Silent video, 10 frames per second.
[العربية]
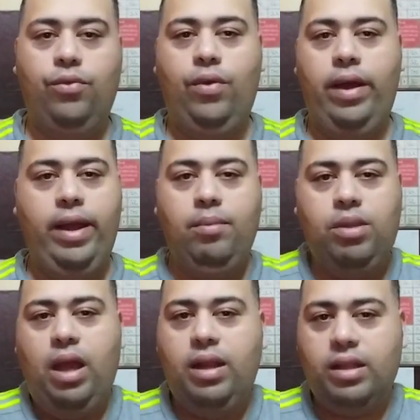
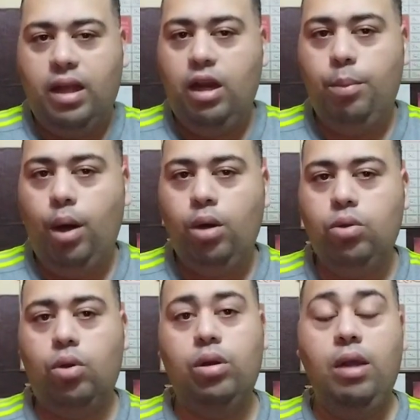فامتى هنتكلم
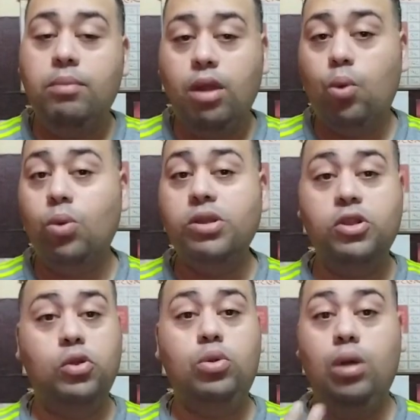اكتر امتى هنوصل
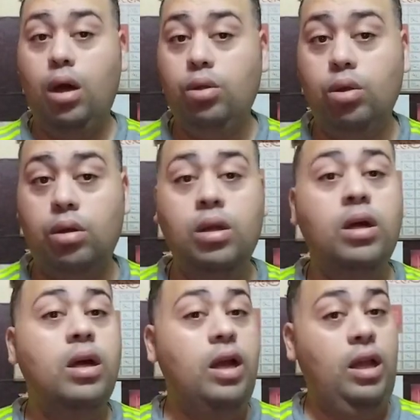صوتنا اكتر
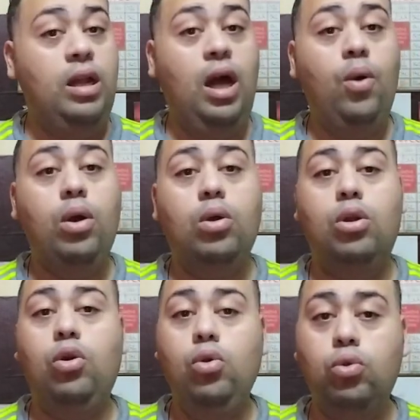احنا الاول كنا
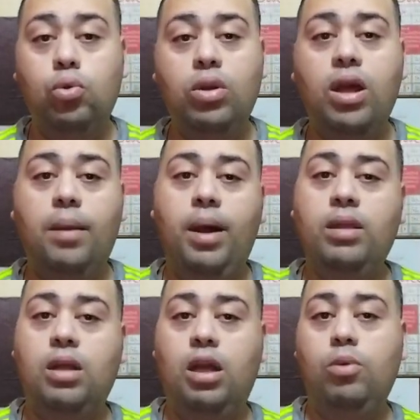نقعد نقول يا جماعه
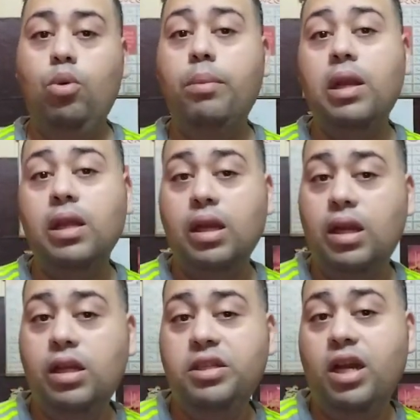اتكلموا
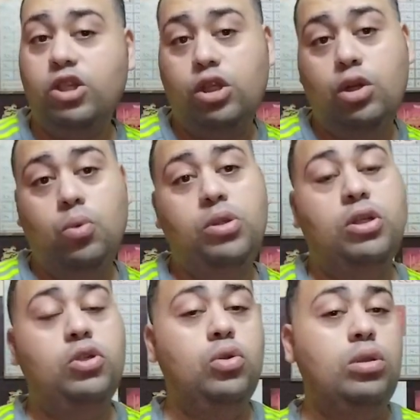بالانجليزي عشان
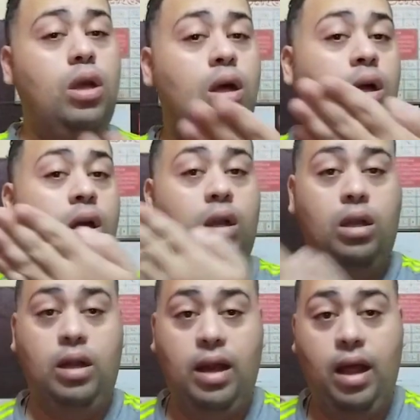نوصل صوتنا
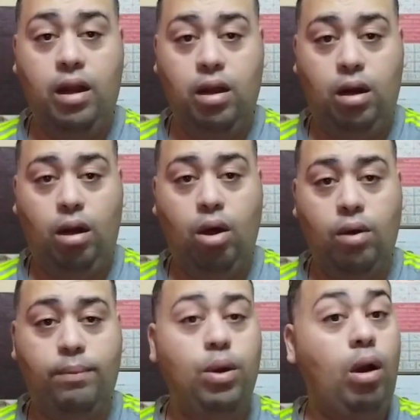
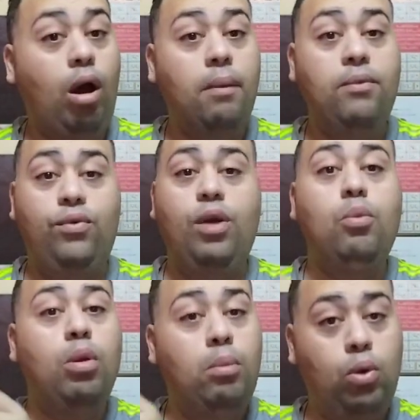للغرب الغرب
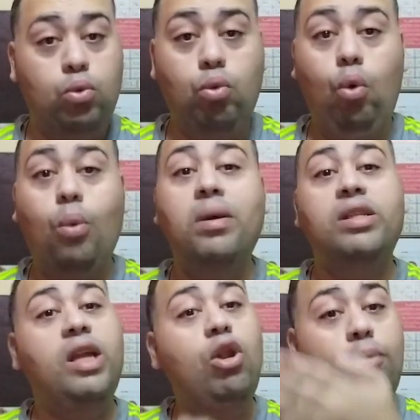فهموا الموضوع وما
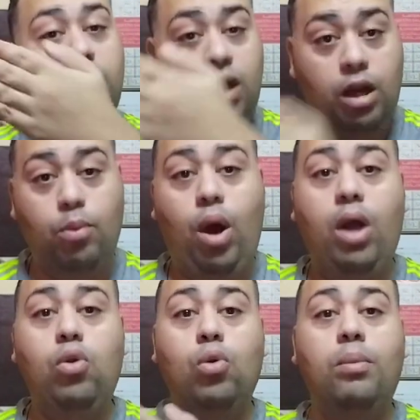زالوا بيتكلموا
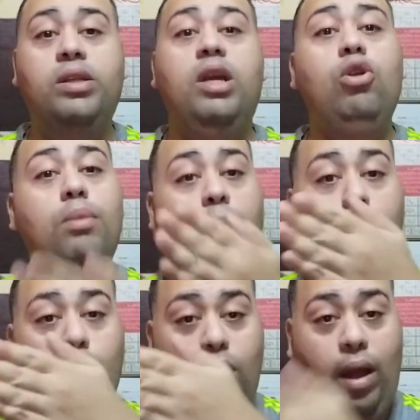عنه وما زالوا
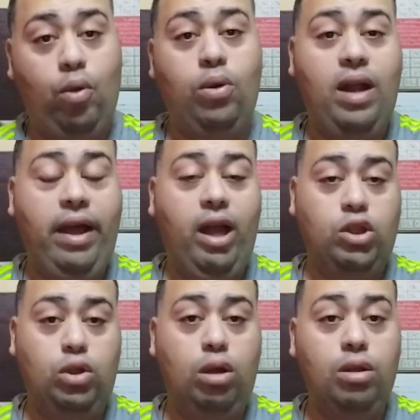بيعملوا كل حاجه
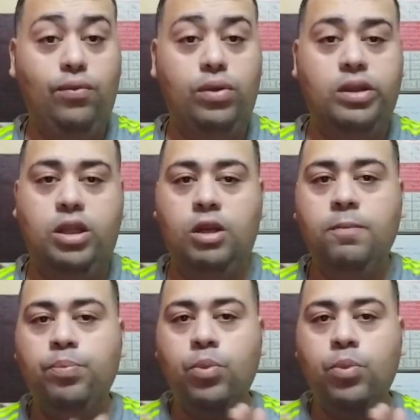عشان خاطر فلسطين